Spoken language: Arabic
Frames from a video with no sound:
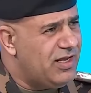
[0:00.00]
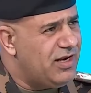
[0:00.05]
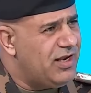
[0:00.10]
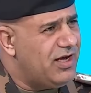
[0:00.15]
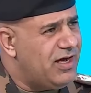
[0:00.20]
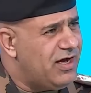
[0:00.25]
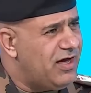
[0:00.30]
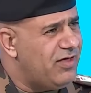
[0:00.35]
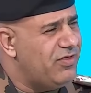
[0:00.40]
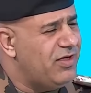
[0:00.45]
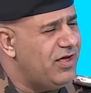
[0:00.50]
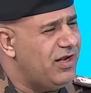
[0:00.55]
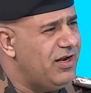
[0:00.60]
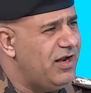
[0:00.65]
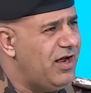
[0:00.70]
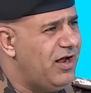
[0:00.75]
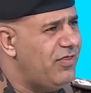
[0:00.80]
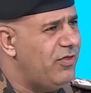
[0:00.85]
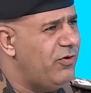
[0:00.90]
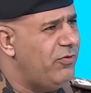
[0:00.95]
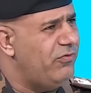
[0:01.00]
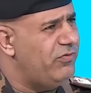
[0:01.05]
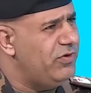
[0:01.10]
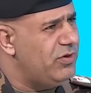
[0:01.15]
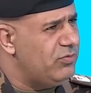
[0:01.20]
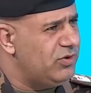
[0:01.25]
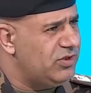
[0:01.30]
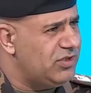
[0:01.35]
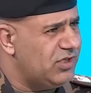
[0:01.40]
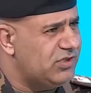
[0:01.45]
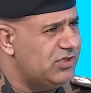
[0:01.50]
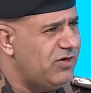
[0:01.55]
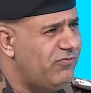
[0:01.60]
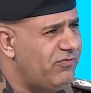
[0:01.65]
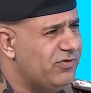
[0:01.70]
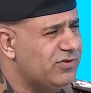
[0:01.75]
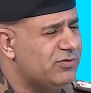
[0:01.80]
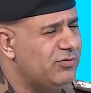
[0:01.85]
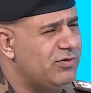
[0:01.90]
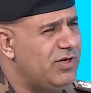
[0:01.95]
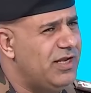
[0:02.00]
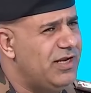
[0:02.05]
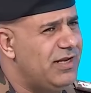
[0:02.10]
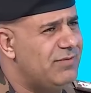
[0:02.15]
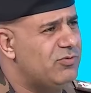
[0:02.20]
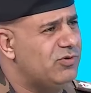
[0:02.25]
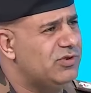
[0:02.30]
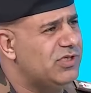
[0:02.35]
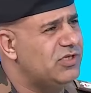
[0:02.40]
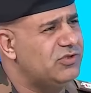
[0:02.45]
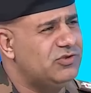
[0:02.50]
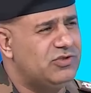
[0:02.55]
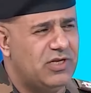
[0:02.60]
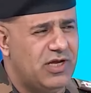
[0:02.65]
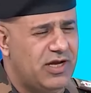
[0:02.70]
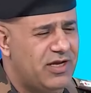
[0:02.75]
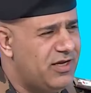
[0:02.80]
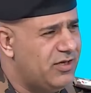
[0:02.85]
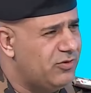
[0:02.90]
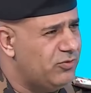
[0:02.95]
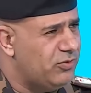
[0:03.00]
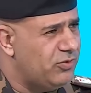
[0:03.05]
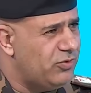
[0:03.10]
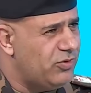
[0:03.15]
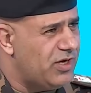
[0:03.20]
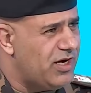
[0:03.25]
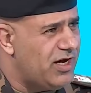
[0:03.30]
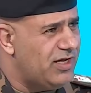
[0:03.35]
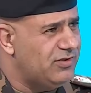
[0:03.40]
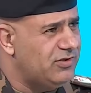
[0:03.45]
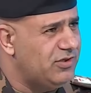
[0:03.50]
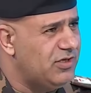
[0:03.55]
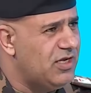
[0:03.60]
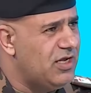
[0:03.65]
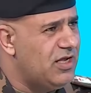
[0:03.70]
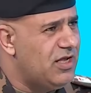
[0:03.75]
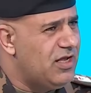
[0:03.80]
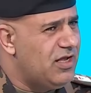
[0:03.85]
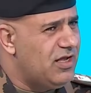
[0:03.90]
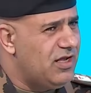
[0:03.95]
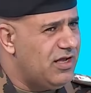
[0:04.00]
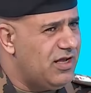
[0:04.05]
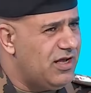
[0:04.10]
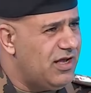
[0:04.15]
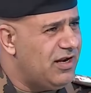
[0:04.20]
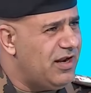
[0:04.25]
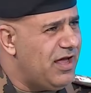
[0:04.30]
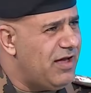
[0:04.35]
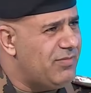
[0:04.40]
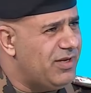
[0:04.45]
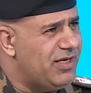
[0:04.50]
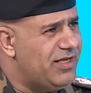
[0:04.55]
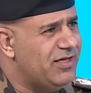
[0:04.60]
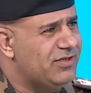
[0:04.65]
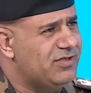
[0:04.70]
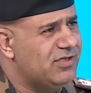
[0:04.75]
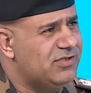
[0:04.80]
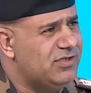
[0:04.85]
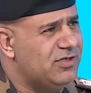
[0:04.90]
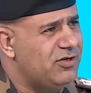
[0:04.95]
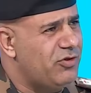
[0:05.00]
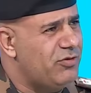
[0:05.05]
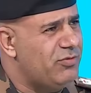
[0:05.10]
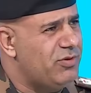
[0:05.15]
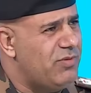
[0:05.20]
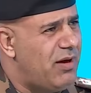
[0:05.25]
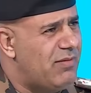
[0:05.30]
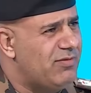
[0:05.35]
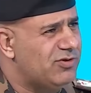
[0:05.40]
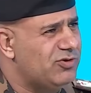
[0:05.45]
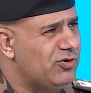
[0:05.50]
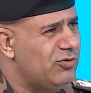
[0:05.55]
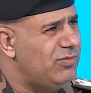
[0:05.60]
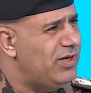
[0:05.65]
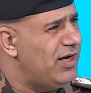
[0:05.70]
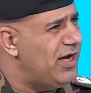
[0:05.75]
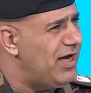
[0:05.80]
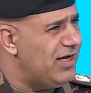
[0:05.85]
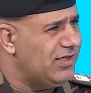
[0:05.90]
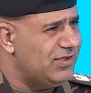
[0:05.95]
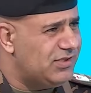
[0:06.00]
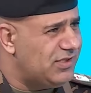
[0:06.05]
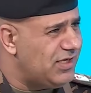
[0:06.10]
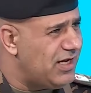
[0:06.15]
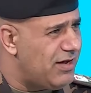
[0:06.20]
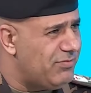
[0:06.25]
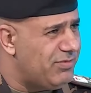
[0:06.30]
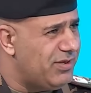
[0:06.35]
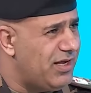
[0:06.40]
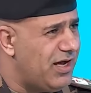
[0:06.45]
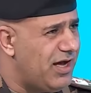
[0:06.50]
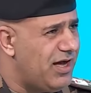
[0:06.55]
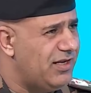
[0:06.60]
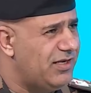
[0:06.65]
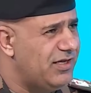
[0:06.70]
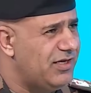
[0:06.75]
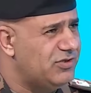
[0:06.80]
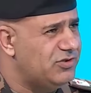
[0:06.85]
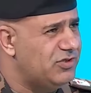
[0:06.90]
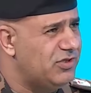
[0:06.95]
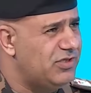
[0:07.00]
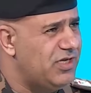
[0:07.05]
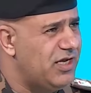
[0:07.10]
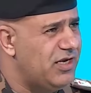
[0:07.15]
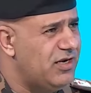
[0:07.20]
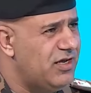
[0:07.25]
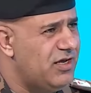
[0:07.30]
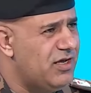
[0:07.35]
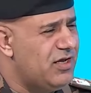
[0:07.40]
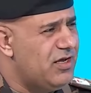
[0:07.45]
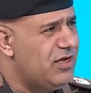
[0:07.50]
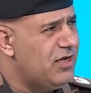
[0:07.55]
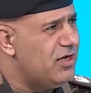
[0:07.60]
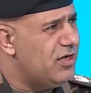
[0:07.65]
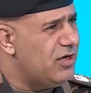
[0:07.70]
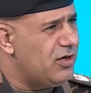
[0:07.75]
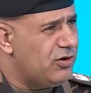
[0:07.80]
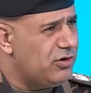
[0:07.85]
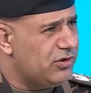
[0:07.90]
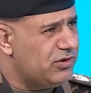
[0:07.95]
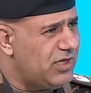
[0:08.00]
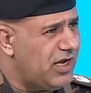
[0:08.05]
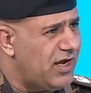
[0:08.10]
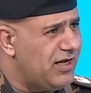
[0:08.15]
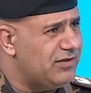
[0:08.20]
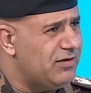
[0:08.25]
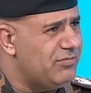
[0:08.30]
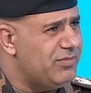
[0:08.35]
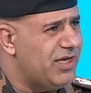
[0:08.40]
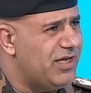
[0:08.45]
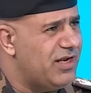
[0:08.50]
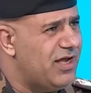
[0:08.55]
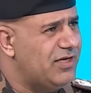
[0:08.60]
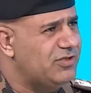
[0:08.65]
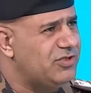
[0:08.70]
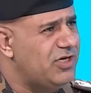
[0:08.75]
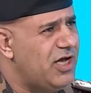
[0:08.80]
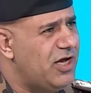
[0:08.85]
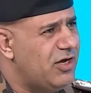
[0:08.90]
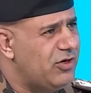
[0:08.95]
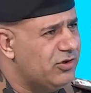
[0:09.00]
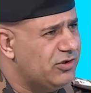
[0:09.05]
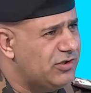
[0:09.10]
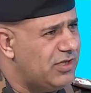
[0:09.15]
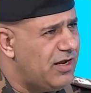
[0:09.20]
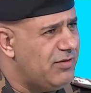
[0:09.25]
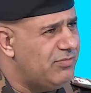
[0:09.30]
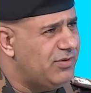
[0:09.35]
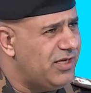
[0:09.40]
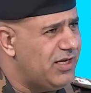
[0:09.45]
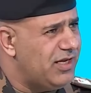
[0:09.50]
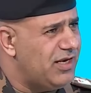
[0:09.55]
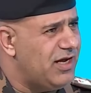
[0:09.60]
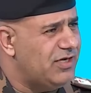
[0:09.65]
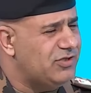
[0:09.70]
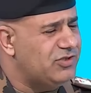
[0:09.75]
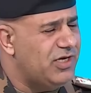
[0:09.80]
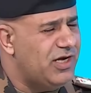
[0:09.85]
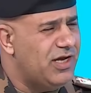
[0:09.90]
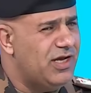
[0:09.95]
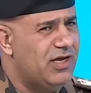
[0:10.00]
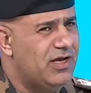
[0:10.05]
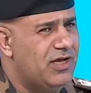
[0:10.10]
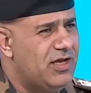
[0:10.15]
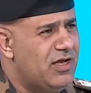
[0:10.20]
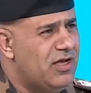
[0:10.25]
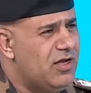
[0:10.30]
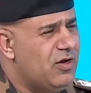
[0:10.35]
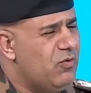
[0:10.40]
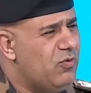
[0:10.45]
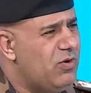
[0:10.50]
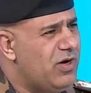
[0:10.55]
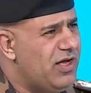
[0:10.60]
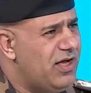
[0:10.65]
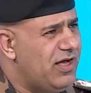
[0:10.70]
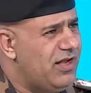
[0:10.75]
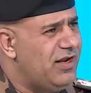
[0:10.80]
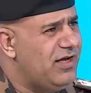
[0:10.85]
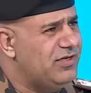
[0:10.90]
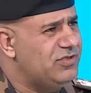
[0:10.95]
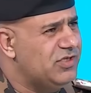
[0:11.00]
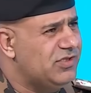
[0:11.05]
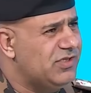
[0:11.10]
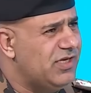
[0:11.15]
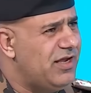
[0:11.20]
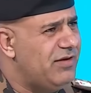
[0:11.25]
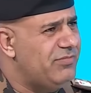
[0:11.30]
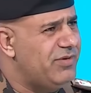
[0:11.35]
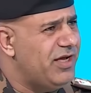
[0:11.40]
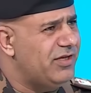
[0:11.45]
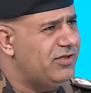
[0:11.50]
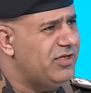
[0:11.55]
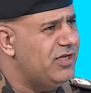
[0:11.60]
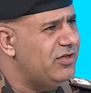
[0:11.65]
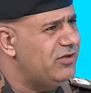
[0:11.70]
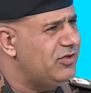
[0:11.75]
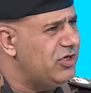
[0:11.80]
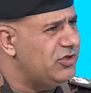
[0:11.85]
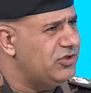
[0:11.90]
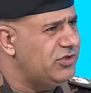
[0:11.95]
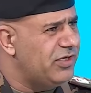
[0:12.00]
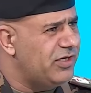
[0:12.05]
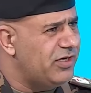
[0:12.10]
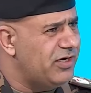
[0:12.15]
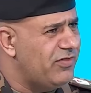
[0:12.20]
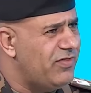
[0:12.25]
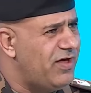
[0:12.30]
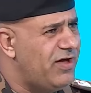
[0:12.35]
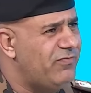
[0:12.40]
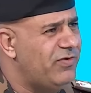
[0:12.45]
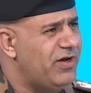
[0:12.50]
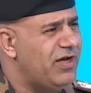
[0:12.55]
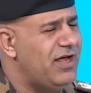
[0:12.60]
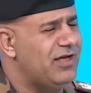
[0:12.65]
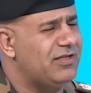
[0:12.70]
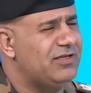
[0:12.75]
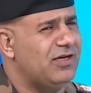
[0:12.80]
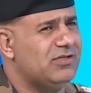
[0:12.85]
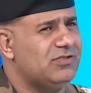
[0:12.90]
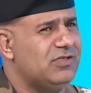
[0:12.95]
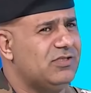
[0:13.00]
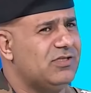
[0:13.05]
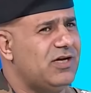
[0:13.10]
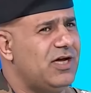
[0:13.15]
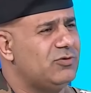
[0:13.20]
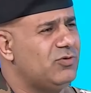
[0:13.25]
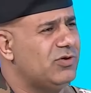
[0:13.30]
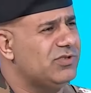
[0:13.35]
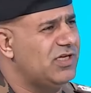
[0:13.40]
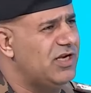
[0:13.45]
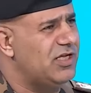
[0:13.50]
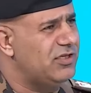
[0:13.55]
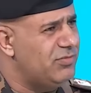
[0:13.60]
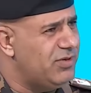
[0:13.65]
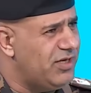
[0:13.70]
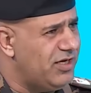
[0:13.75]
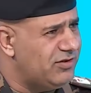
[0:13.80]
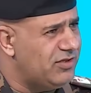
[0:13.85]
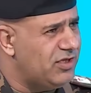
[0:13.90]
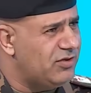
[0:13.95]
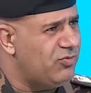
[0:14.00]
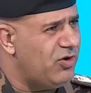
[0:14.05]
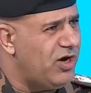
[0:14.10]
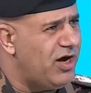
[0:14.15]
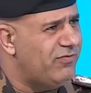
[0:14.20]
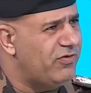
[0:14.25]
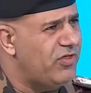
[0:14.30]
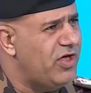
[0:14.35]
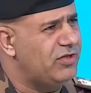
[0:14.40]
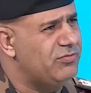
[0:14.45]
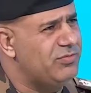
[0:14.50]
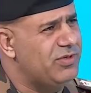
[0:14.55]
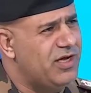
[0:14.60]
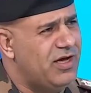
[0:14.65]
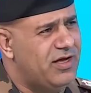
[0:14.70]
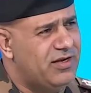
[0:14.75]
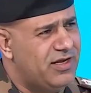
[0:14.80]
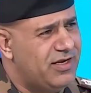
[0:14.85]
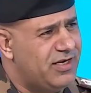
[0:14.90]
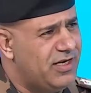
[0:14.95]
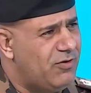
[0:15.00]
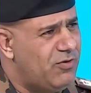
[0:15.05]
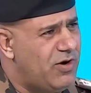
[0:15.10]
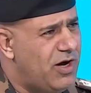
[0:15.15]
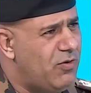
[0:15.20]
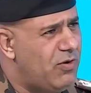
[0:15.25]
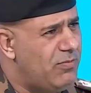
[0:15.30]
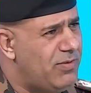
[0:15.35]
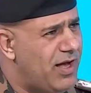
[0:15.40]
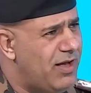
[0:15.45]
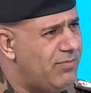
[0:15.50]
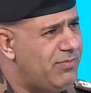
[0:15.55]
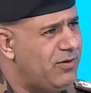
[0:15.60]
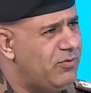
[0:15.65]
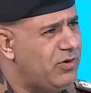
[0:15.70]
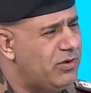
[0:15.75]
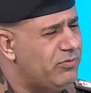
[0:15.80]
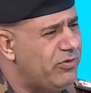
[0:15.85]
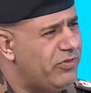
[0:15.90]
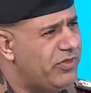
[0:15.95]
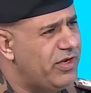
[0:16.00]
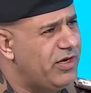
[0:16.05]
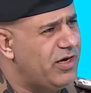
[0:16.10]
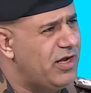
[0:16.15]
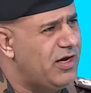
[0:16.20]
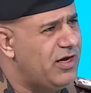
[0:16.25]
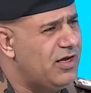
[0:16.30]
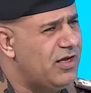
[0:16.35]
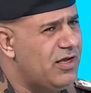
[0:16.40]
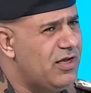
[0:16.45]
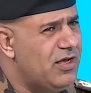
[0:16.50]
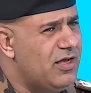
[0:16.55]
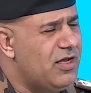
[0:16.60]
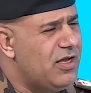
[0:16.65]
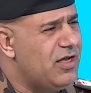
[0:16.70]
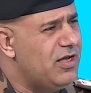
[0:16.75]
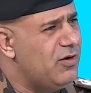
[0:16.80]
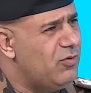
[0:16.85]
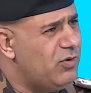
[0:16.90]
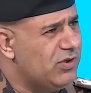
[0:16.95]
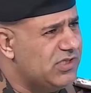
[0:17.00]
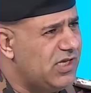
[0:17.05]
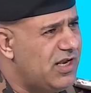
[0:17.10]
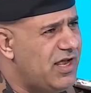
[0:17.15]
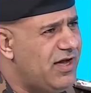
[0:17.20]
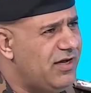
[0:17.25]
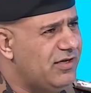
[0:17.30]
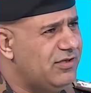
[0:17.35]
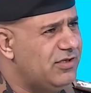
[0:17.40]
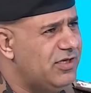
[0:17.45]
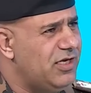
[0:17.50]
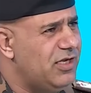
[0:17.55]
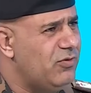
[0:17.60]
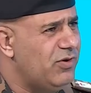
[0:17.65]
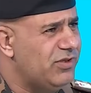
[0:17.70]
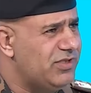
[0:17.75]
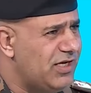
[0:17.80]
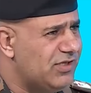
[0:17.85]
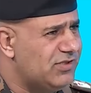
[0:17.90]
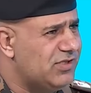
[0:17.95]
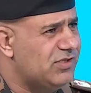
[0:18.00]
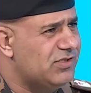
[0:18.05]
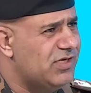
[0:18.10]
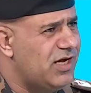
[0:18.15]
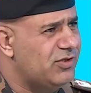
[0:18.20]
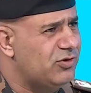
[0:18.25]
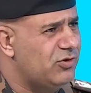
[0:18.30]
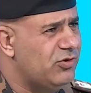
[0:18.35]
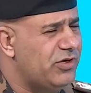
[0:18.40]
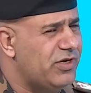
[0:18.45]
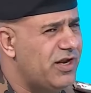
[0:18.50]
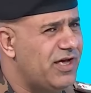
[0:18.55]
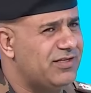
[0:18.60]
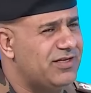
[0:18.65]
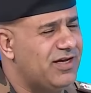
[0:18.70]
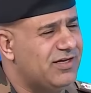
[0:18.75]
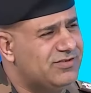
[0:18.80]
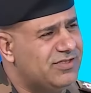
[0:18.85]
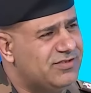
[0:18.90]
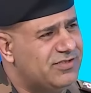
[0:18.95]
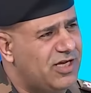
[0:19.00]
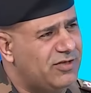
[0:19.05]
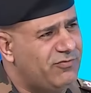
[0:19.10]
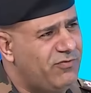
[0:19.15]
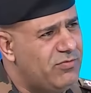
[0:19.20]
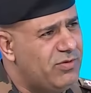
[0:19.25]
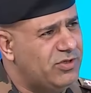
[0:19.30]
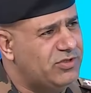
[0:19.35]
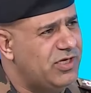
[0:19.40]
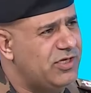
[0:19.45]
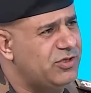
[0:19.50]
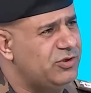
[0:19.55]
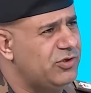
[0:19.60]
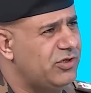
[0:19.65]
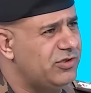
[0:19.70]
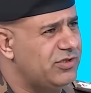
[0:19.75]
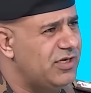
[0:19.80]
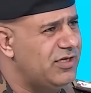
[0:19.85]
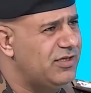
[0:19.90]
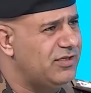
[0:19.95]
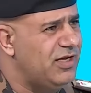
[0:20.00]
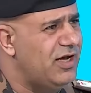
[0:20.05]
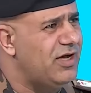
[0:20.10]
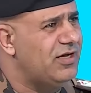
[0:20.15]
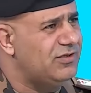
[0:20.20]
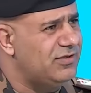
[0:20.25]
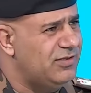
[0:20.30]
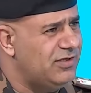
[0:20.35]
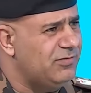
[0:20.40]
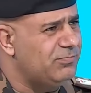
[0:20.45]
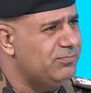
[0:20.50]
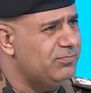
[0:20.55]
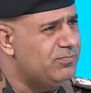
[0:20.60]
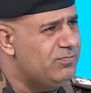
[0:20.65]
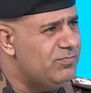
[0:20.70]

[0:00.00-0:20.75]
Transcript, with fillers: إلى هذه اللحظة وفي منتصف فصولها لم نسجل أي خروقات آه، العملية تسير ضمن ما مرسوم لها انسيابية عالية جدا نعم. آه، خطة خدمية ناجحة خطة أمنية ناجحة والأجهزة الأمنية تنتشر إضافة إلى تعزيزات وصلت من عدة محافظات منها نينوى وبابل والمثنى آه، وصلاح الدين وتعزيزات أخرى تعزيزات في مجال الشرطة الاتحادية